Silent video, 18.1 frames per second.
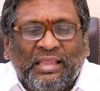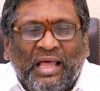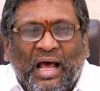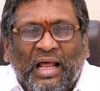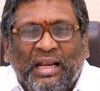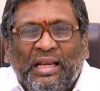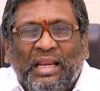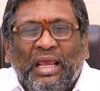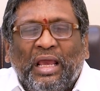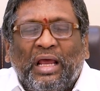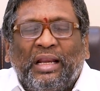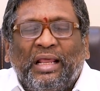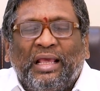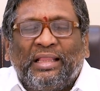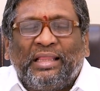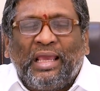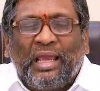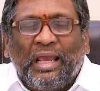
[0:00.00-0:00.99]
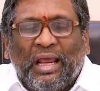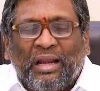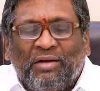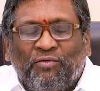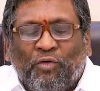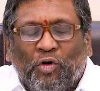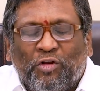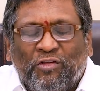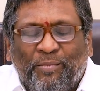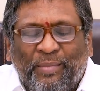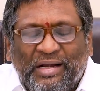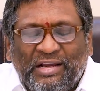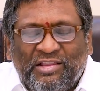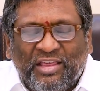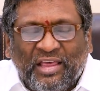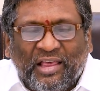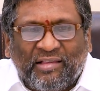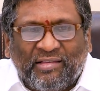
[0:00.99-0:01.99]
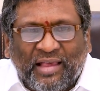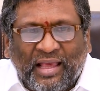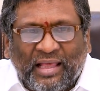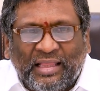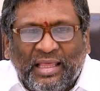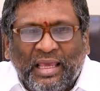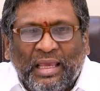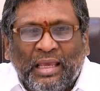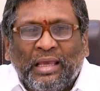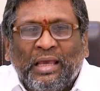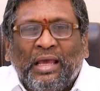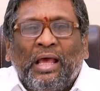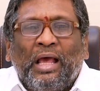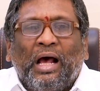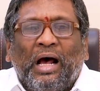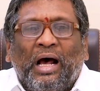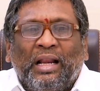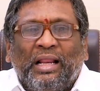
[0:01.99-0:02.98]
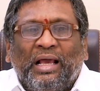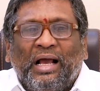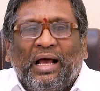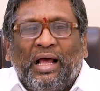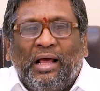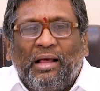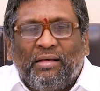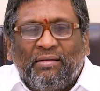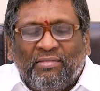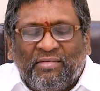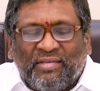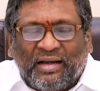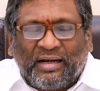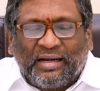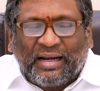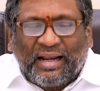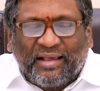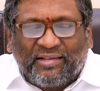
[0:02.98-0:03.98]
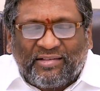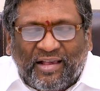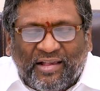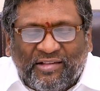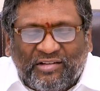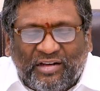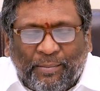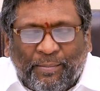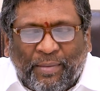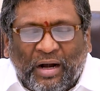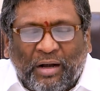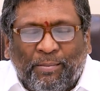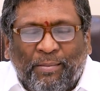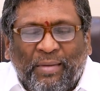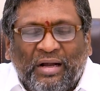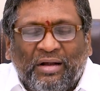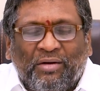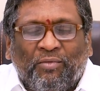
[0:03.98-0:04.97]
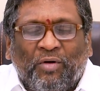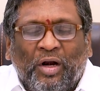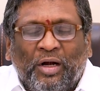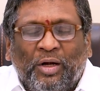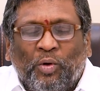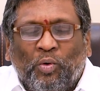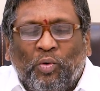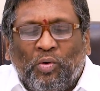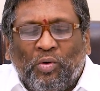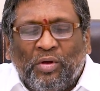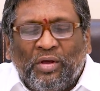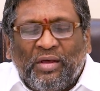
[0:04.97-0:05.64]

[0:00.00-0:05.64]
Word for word: దాన్ని అనేది ఎన్ఫోర్స్మెంట్ చేసేది అనగా సెంట్రల్ ఎక్సైజ్ డిపార్ట్మెంట్ వాళ్ళు